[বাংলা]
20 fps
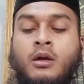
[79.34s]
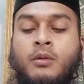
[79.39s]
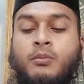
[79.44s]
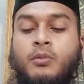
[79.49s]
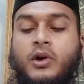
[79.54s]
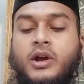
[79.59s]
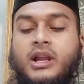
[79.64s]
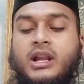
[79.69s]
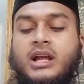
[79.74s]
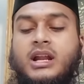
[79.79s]

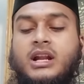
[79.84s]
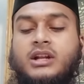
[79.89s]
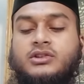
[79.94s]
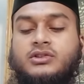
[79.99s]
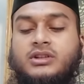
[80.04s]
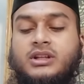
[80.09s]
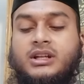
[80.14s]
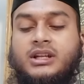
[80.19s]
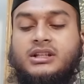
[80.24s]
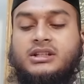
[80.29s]
মহিলারা
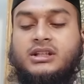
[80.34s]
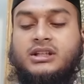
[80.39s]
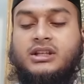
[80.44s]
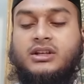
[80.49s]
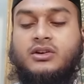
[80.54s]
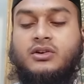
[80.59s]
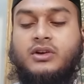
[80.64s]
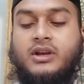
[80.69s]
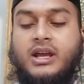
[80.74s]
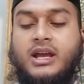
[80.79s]
যদি নিজে
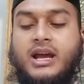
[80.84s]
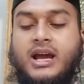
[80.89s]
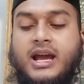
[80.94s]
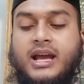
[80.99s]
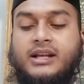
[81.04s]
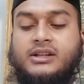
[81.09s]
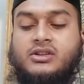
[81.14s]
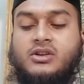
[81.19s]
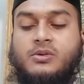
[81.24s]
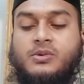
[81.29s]
দিয়েকে
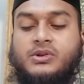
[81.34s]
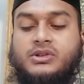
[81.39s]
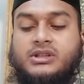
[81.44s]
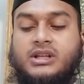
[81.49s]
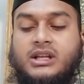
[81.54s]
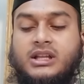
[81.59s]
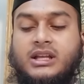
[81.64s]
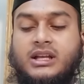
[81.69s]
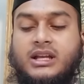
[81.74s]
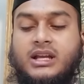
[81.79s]
হায়েজ
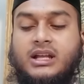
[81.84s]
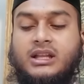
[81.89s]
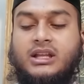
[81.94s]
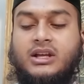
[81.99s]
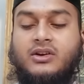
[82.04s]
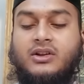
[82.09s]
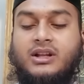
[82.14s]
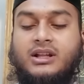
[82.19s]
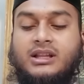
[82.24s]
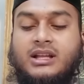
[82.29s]
অবস্থায় দেখে
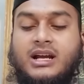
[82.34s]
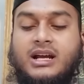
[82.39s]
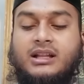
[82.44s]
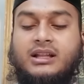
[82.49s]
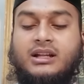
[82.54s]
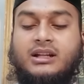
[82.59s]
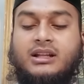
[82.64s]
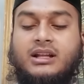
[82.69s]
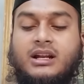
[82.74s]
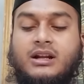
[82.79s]
তাহলে
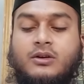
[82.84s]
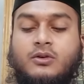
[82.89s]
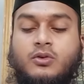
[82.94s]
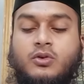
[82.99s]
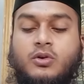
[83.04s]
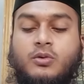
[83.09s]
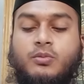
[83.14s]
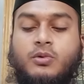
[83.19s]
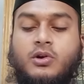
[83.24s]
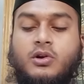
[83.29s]
তাহাদের দ্বারা
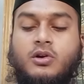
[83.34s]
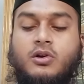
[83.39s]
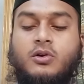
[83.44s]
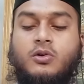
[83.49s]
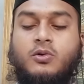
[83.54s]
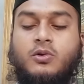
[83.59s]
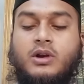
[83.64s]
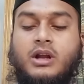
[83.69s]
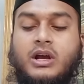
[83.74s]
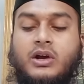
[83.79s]
কোনো বড়
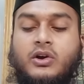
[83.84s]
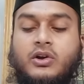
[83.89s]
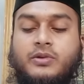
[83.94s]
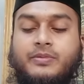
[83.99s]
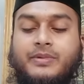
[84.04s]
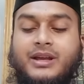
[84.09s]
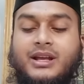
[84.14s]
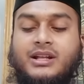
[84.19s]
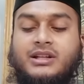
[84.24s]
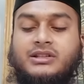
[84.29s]
গুণা
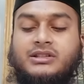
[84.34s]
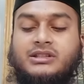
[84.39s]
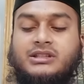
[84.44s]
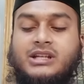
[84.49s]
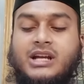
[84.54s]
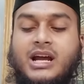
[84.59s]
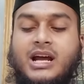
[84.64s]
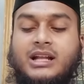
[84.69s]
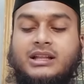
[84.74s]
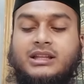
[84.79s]
হইবে
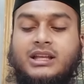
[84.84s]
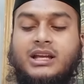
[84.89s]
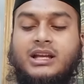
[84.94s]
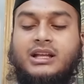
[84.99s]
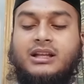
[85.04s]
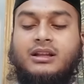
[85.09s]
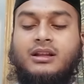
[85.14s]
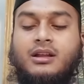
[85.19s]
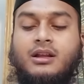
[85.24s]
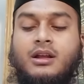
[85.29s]
যাহাতে
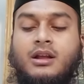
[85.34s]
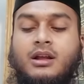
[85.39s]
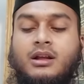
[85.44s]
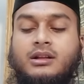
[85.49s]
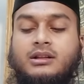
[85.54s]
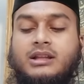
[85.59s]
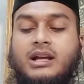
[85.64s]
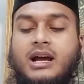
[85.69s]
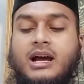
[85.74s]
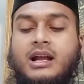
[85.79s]

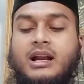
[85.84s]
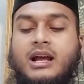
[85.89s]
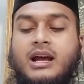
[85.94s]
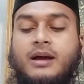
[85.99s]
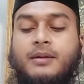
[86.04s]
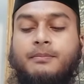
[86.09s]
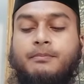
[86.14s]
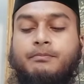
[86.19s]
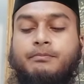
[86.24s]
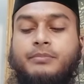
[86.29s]
তাহারা
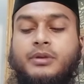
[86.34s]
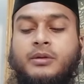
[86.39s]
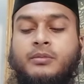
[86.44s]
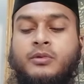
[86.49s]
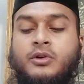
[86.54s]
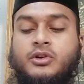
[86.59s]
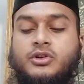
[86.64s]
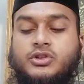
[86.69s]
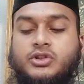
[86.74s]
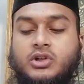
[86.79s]

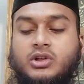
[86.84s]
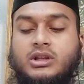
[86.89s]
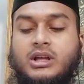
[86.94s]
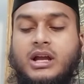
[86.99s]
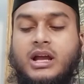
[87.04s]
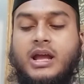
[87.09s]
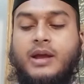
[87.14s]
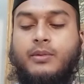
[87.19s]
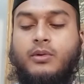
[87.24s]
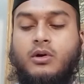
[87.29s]

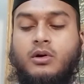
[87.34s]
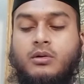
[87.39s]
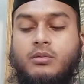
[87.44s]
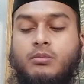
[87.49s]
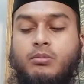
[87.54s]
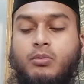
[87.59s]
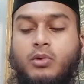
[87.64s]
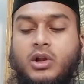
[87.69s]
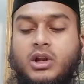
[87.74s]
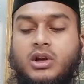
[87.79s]
বিমর্ষতা এবং
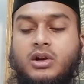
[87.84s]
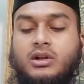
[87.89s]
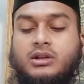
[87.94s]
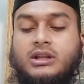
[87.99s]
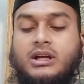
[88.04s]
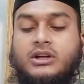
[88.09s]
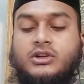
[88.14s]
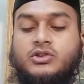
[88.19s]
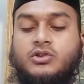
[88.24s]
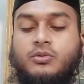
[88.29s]

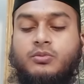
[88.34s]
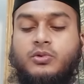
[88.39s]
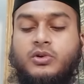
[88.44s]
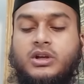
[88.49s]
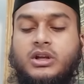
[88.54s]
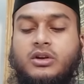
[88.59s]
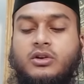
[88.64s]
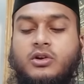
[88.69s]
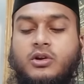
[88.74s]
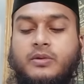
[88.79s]
মলিনতার
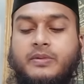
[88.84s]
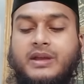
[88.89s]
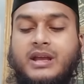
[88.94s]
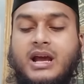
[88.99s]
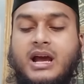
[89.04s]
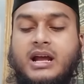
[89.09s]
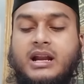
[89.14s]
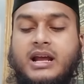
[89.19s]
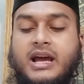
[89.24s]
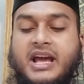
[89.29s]
সম্মুখীন হইবে
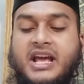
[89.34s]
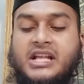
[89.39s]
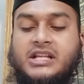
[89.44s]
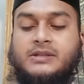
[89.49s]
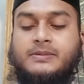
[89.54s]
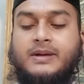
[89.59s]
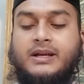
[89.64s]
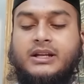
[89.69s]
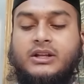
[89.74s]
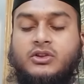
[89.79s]
আর হায়েজ
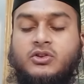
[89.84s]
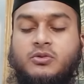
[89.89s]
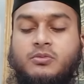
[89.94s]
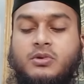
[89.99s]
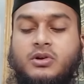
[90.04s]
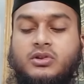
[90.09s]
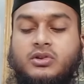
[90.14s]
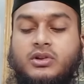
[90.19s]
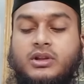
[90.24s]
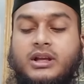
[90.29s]
বা ঋতু
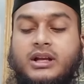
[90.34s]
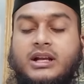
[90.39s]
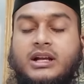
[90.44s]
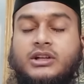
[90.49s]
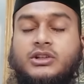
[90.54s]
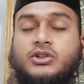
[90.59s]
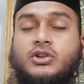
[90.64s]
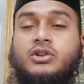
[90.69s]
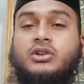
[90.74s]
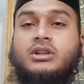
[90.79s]
বন্ধ দেখা
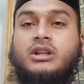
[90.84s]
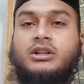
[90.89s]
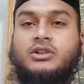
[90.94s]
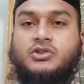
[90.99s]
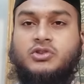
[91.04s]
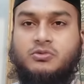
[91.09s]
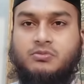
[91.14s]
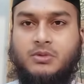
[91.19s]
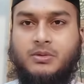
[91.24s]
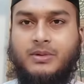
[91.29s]
সন্তান
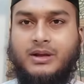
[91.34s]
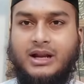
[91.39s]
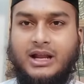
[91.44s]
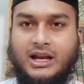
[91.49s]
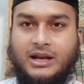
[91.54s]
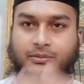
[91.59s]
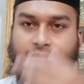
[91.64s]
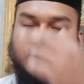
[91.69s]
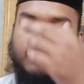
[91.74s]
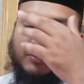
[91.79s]
জন্মিবার
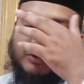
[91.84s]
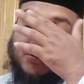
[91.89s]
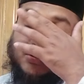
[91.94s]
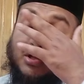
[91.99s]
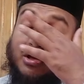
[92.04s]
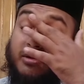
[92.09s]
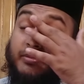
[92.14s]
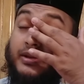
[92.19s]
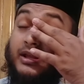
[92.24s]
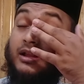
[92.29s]
আলামত
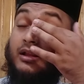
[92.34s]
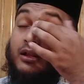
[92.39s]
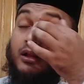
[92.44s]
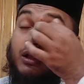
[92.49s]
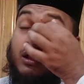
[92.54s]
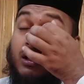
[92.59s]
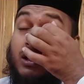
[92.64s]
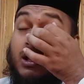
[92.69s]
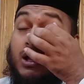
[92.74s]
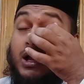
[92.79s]
বুঝতে হবে
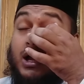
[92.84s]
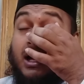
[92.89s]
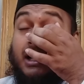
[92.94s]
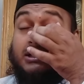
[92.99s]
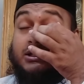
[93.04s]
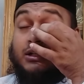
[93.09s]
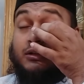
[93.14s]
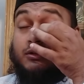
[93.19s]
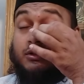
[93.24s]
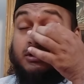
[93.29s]

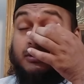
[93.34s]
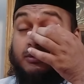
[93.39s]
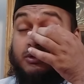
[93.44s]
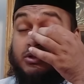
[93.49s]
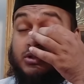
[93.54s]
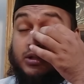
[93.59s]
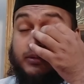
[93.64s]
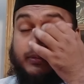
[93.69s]
আশা করছি বুঝতে